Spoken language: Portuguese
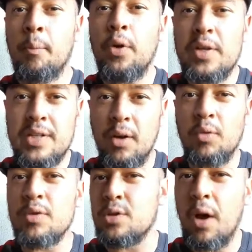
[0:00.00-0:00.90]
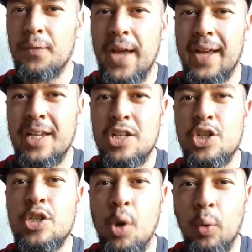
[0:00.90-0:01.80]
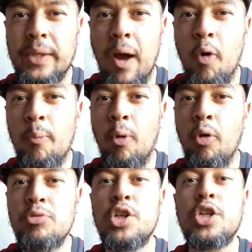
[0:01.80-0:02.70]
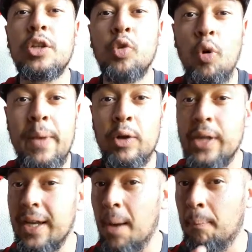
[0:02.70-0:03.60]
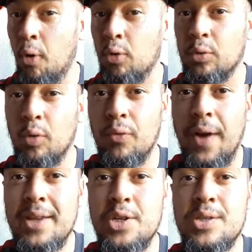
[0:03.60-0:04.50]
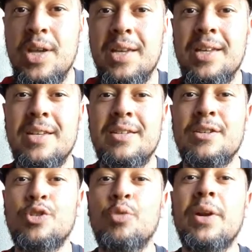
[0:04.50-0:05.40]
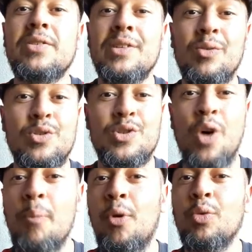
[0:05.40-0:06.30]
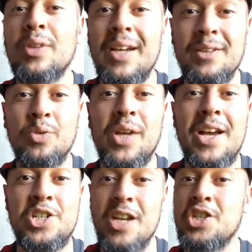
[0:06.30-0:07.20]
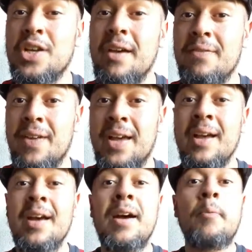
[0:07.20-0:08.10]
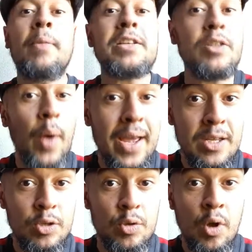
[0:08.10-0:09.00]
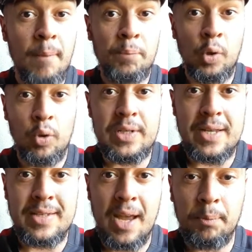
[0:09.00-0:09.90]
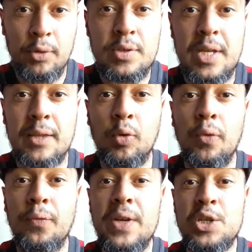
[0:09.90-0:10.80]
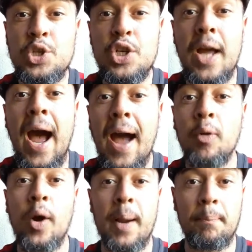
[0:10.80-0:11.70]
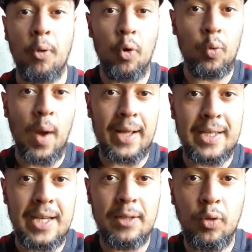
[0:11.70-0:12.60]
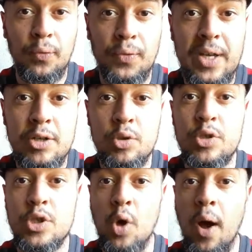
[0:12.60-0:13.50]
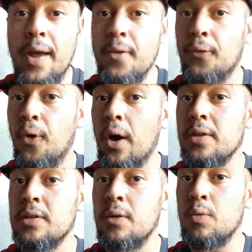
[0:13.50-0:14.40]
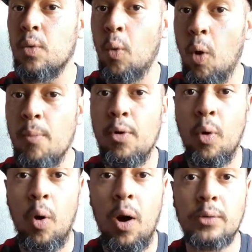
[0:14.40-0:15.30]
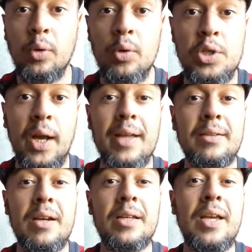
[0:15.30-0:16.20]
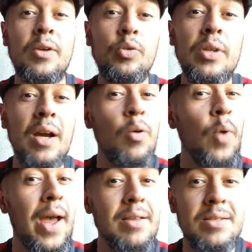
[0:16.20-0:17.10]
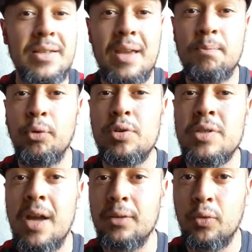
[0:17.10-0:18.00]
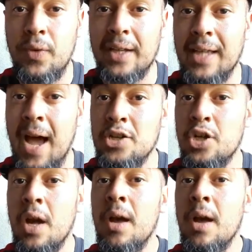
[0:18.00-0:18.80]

Porque se eu só vir aqui te soltar um monte de número, daqui a pouco tu vai dizer que esses números estão só moldando o que a gente quer ver. Mas não é isso. Os exemplos que tu viste agora há pouco aqui no vídeo só reforçam como o rótulo de retranqueiro não é 100% verdade